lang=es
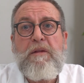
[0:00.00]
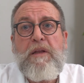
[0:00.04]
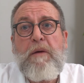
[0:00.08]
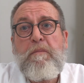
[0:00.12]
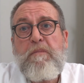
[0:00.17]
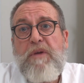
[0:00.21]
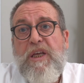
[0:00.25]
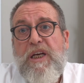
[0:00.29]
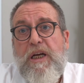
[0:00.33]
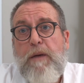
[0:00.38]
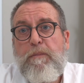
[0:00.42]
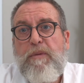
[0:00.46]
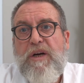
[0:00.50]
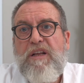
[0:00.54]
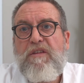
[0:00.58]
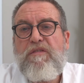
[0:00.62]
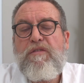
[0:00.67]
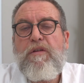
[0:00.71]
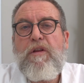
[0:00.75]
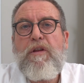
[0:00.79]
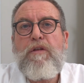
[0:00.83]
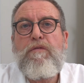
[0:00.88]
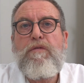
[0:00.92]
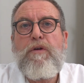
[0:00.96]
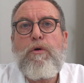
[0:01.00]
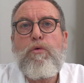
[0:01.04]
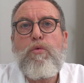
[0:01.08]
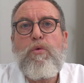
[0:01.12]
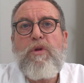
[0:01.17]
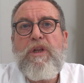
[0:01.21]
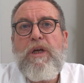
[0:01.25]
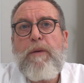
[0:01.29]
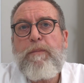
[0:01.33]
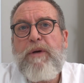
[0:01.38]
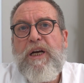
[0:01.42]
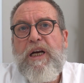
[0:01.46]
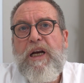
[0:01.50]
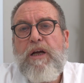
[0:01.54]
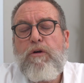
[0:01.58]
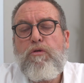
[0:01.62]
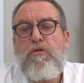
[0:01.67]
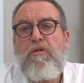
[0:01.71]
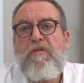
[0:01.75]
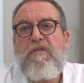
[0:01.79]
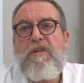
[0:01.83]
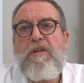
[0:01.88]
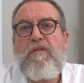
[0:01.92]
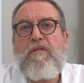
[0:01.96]
también aparece dificultad para la
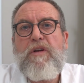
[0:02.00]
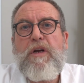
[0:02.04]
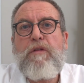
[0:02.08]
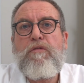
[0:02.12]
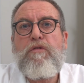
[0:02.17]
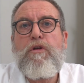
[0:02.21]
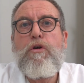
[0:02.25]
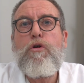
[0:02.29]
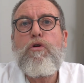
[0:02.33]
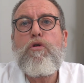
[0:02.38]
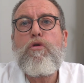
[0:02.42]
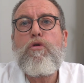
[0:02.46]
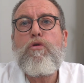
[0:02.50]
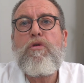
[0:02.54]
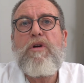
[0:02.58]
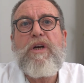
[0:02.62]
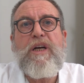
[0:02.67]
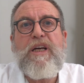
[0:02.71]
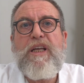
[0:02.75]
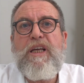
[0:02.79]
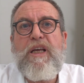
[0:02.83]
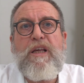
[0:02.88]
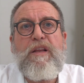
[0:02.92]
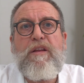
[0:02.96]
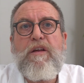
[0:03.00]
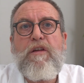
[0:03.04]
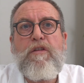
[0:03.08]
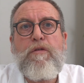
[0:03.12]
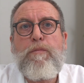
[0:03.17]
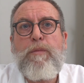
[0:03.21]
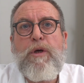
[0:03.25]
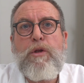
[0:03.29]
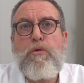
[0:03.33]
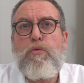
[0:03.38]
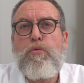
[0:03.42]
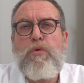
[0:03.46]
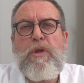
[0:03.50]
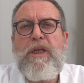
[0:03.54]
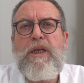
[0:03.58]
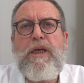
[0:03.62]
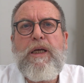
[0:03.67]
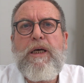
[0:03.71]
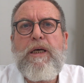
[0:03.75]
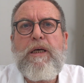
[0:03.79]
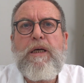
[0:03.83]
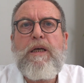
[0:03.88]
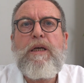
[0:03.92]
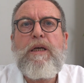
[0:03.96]
concentración, rigidez matutina,